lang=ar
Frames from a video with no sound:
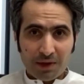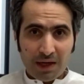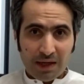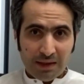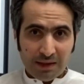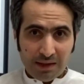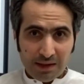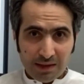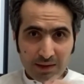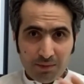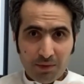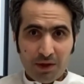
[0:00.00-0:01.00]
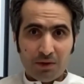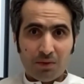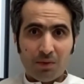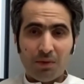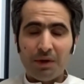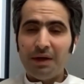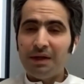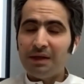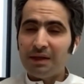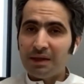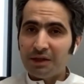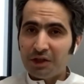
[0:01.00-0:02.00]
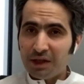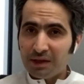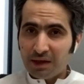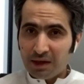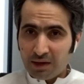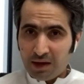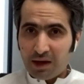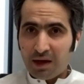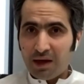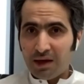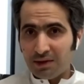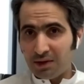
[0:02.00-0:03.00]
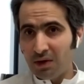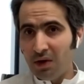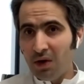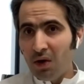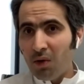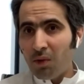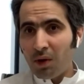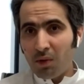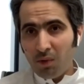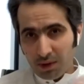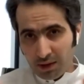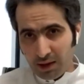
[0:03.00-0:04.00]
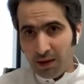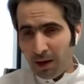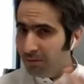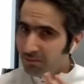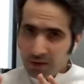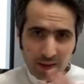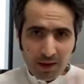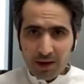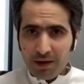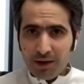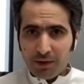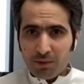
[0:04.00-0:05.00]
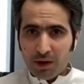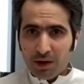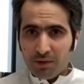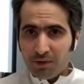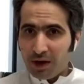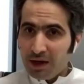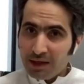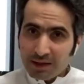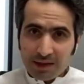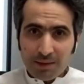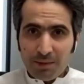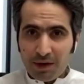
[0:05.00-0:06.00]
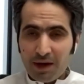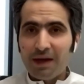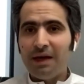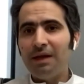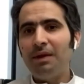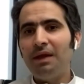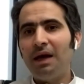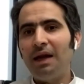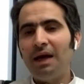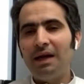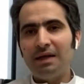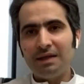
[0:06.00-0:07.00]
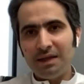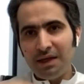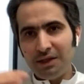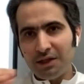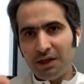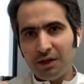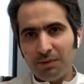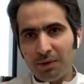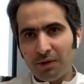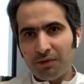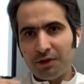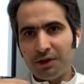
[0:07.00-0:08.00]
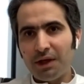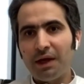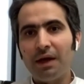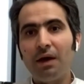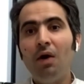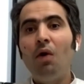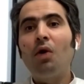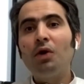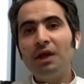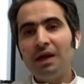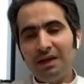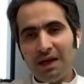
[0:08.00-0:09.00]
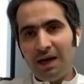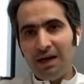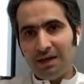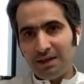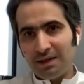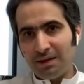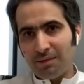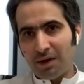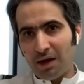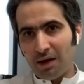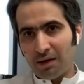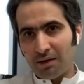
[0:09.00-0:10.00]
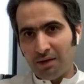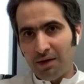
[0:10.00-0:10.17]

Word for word: لمساعده الاس ام ايز وتنشيط القطاع الخاص ورواد الاعمال، هذا لن يتوقف راح يستمر لكن يعتمد على الستيج اللي تمر في الشركه وقدرتها على الاستمرار.